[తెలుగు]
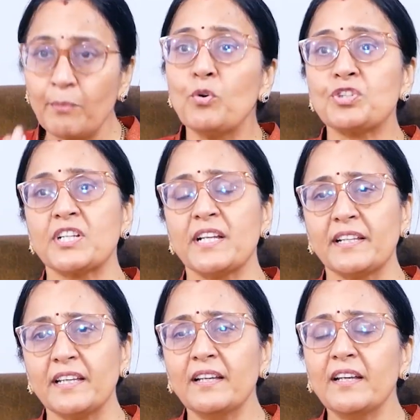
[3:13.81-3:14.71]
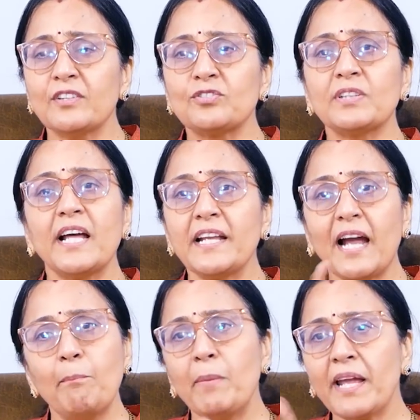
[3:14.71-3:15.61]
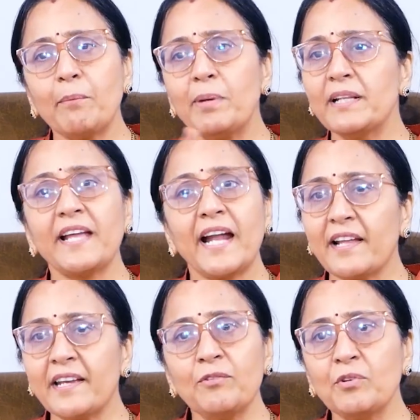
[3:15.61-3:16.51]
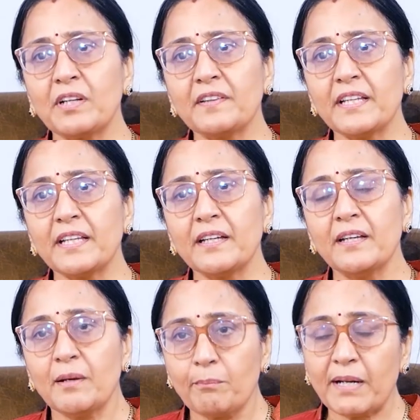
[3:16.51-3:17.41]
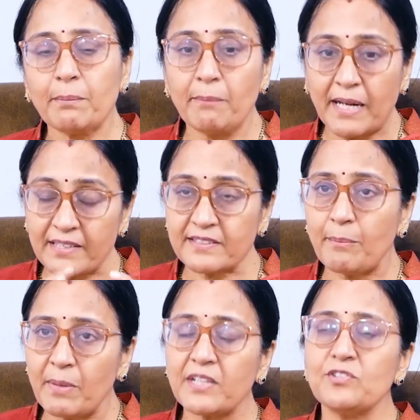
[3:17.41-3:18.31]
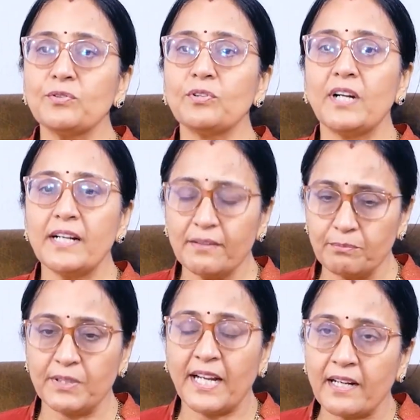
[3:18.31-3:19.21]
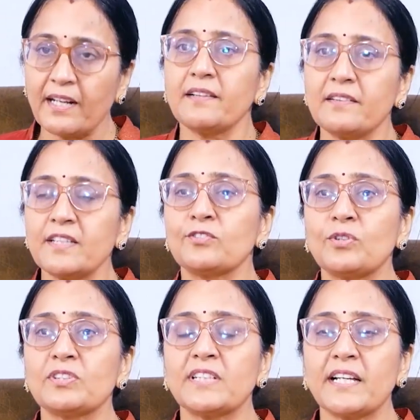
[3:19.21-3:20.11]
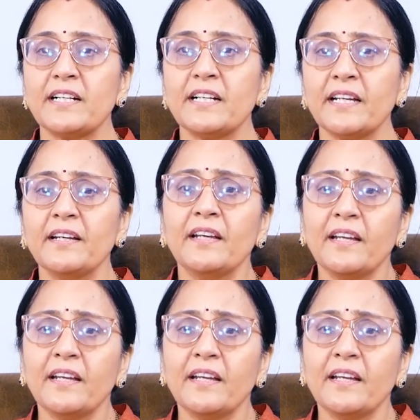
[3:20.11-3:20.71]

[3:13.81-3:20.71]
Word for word: ఎమోషన్ అది సో దానికి అమ్మాయి అబ్బాయి తేడా ఏముంటుంది బట్ మన సమాజంలో అంటే ఎట్లా తీసుకొస్తారంటే